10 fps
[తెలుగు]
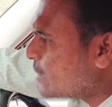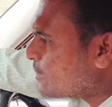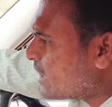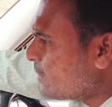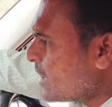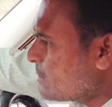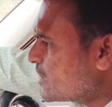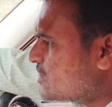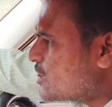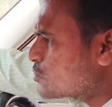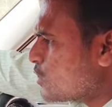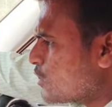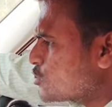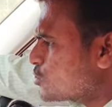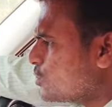దీన్ని కూడా మీరు
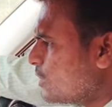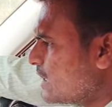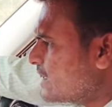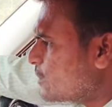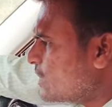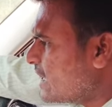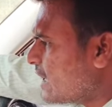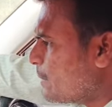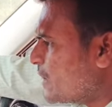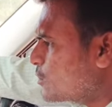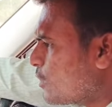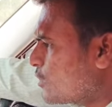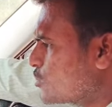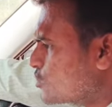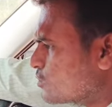తీసుకోవచ్చు లేదనుకుంటే ఇలా
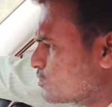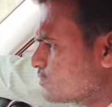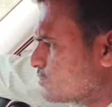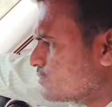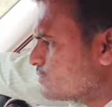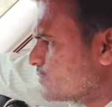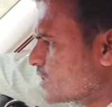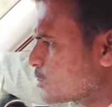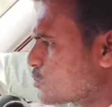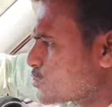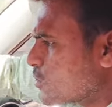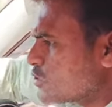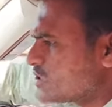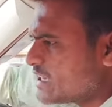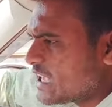పెట్టుకోవచ్చు ఇక్కడ
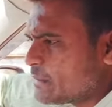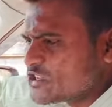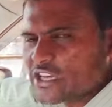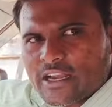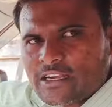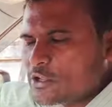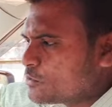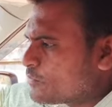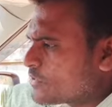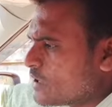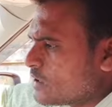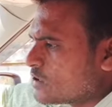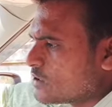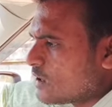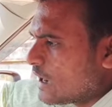చూసుకోవచ్చు నేను ఏమి చేయట్లేదు
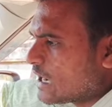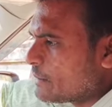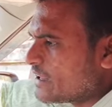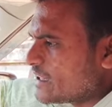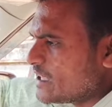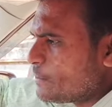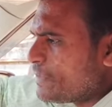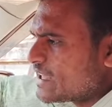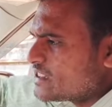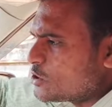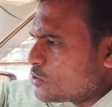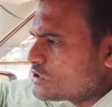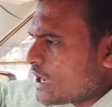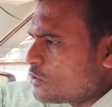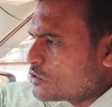ఆటోమేటిక్గా అది ఎప్పటికీ
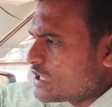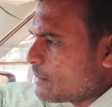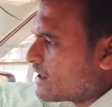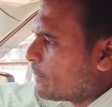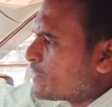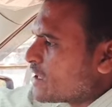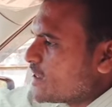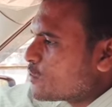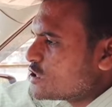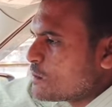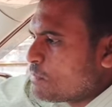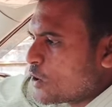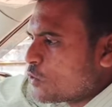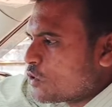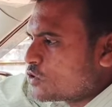తిరుగుతూ ఉంటుంది అనమాట ఇది కొంచెం
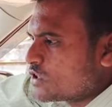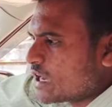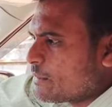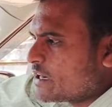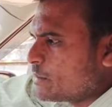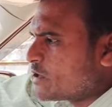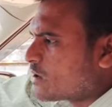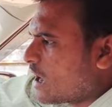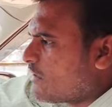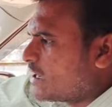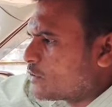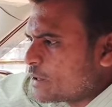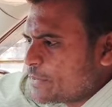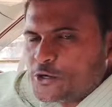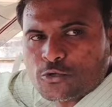బరువు ఉంటుంది కాబట్టి మీరు
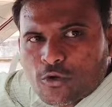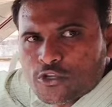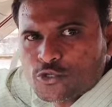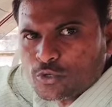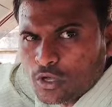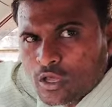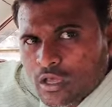కావాలనుకుంటే పెట్టుకోవచ్చు